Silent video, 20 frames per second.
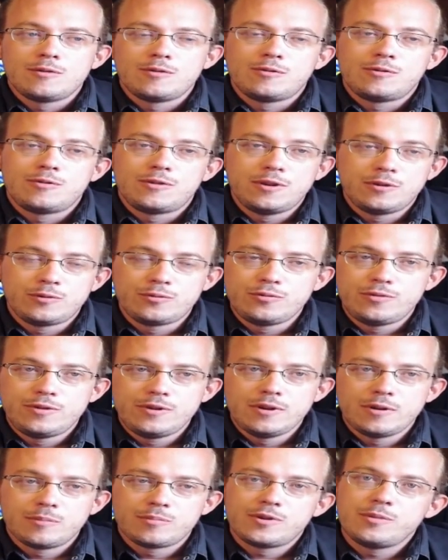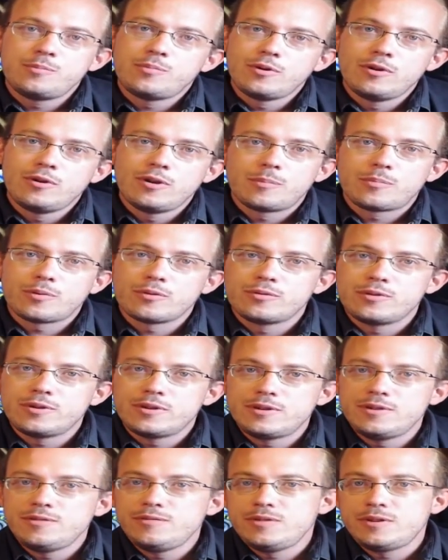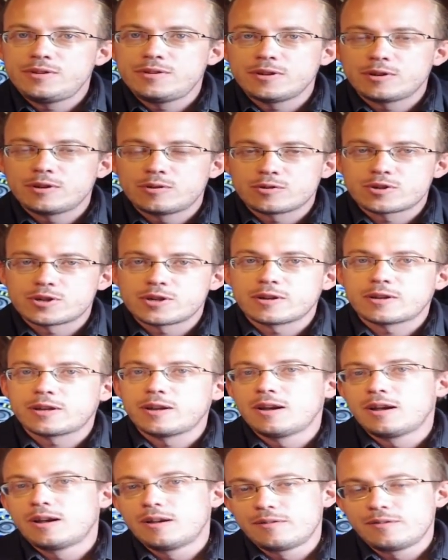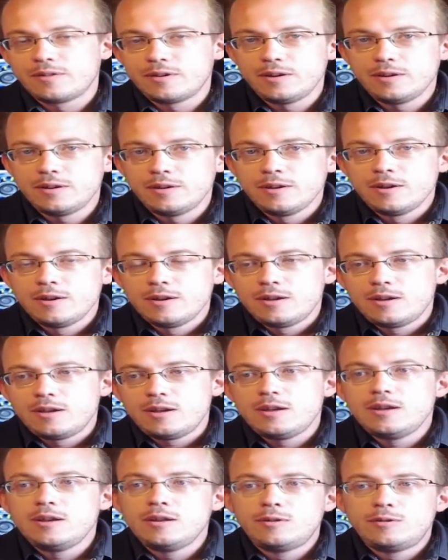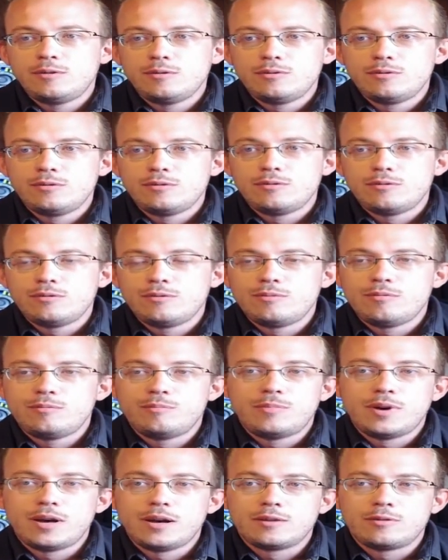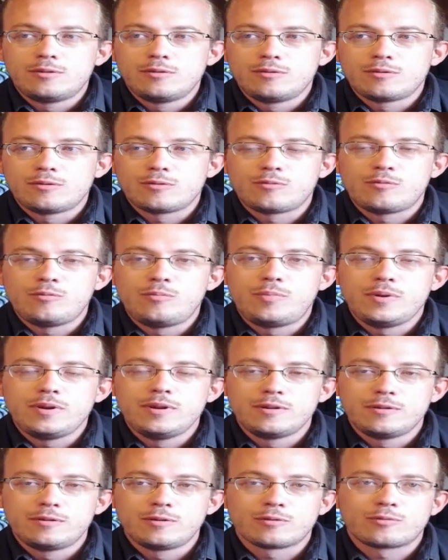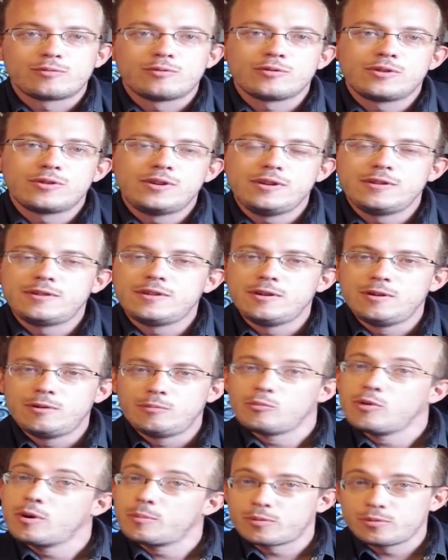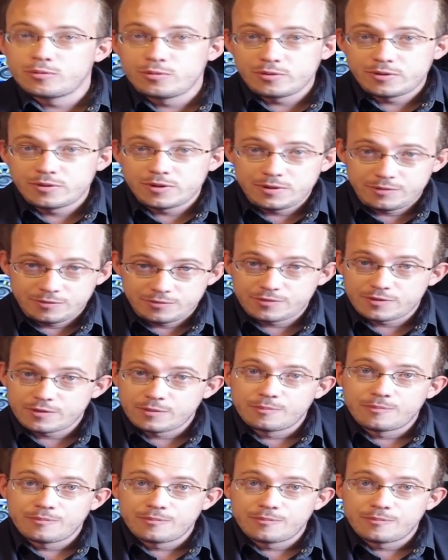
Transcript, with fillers: d'étudier un petit peu la productivité que chacun avait et de, bah, de couper dans ceux qui étaient les moins productifs.